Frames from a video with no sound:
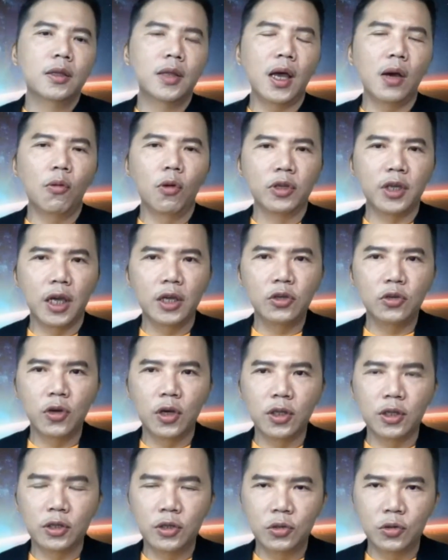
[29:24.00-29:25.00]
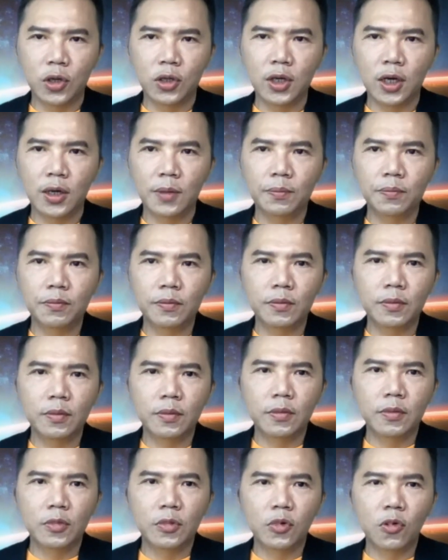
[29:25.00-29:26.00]
那我才觉觉得
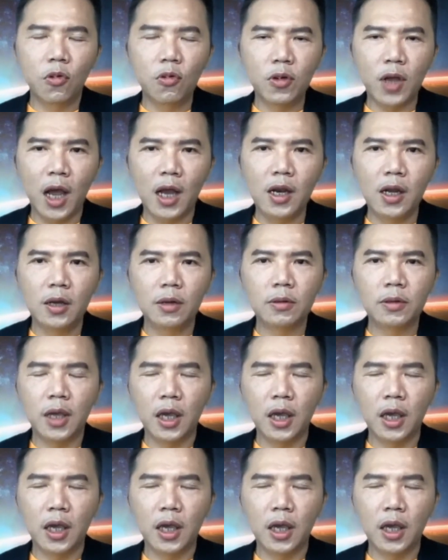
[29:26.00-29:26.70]
公开了